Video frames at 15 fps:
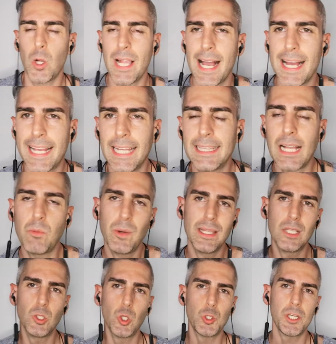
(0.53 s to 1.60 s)
Hola, ¿qué tal?
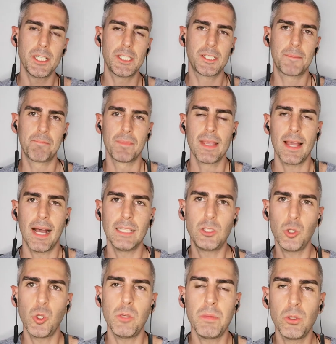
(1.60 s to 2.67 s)
Buenas noches.
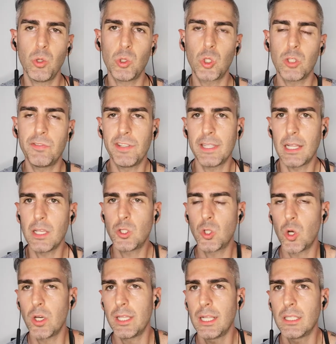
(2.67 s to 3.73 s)
Hace unos minutos
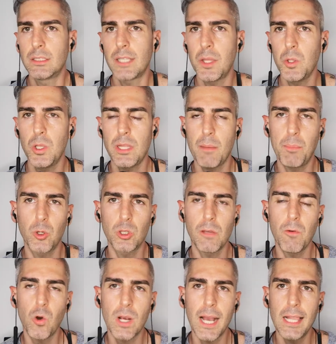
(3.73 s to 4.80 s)
finalizó en el Estadio del
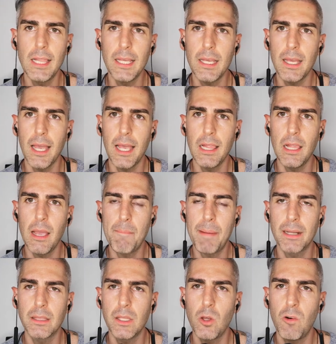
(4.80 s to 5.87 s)
Deportivo Cali el eh,
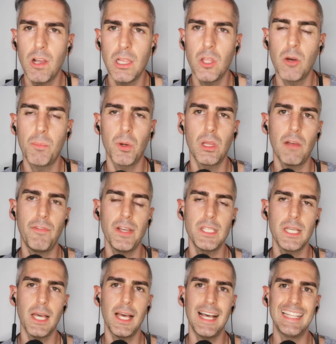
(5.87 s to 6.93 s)
partido válido por la
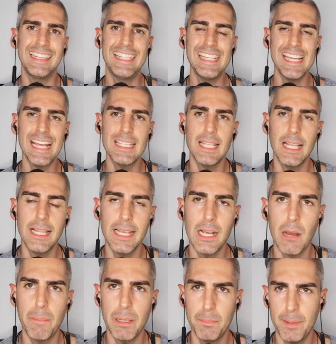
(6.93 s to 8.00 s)
fecha 10 de
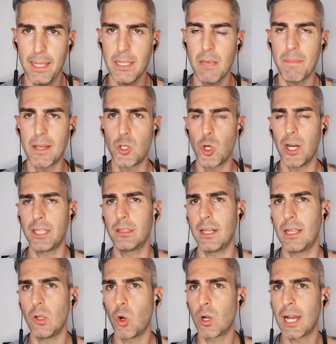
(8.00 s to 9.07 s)
Liga Betplay y Mayor
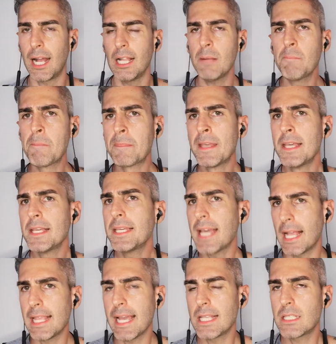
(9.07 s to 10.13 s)
entre el local
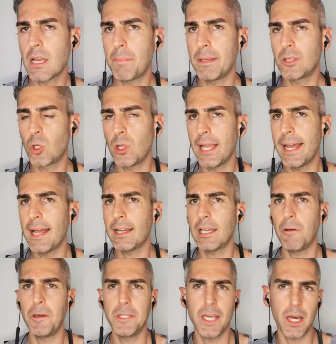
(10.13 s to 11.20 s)
y Alianza Petrolera
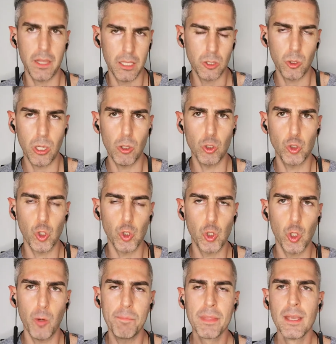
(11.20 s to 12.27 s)
que venía dentro de los
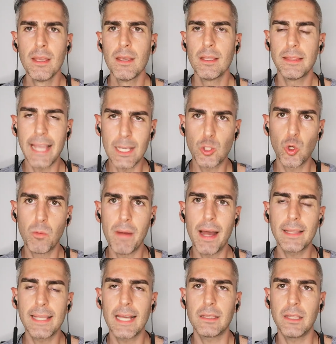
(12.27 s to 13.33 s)
ocho de
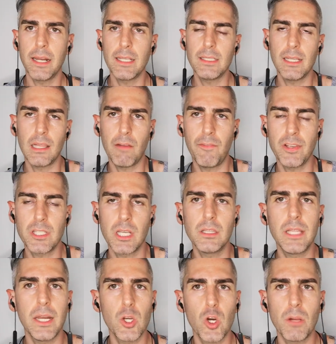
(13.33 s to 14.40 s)
sumar de a tres en la fecha
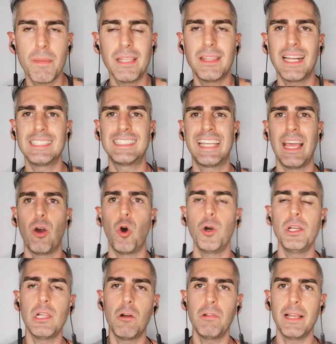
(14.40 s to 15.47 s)
anterior, mientras que
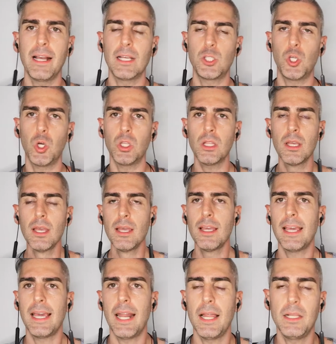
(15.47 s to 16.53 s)
hoy la obligación
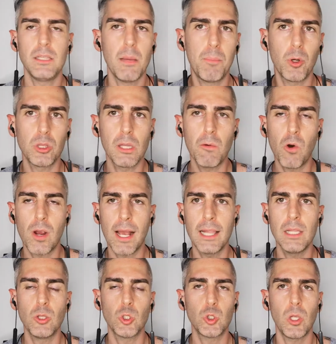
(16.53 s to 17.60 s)
era del Deportivo
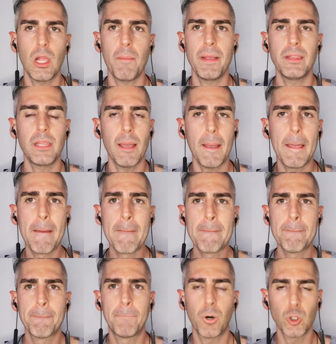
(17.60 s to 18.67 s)
Cali no solamente
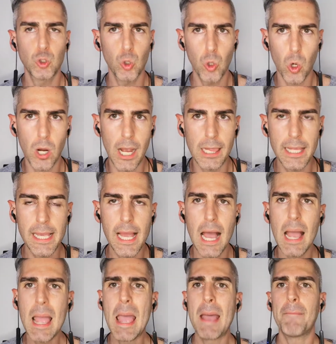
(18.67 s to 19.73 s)
por su
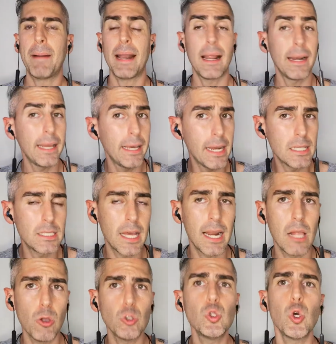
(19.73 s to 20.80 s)
localía para
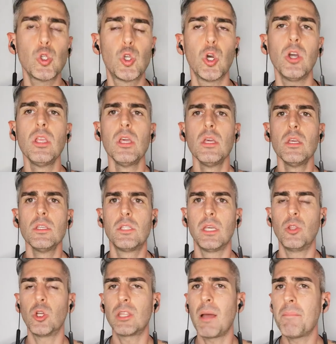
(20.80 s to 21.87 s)
regresar a los ocho,
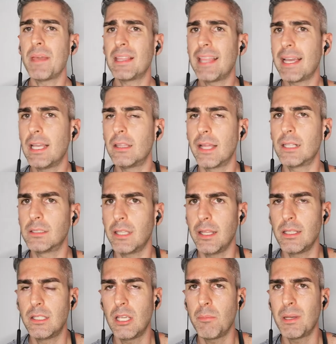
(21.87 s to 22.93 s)
sino también de quitarse
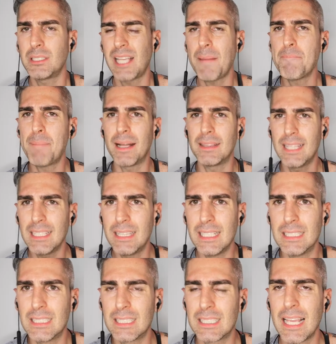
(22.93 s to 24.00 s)
de encima esa
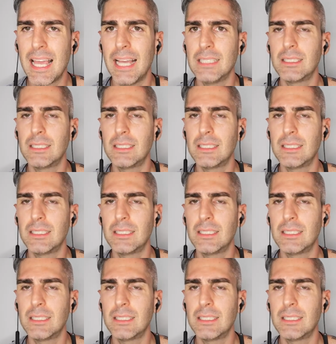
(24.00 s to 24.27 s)
empatitis.